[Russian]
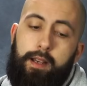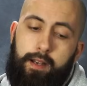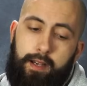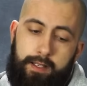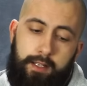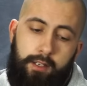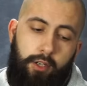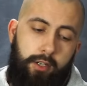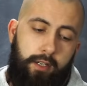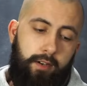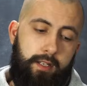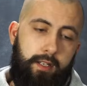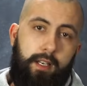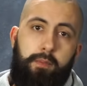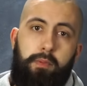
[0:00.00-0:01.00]
Хотите
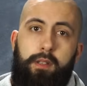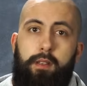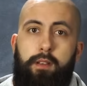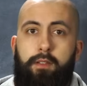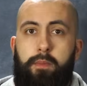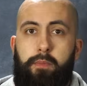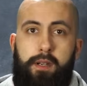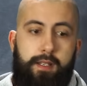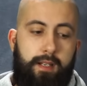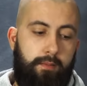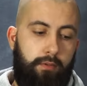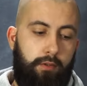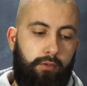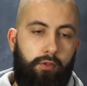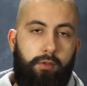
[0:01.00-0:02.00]
JavaScript э,
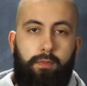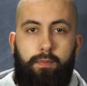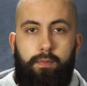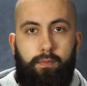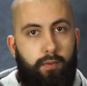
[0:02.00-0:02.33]
веб-разработку?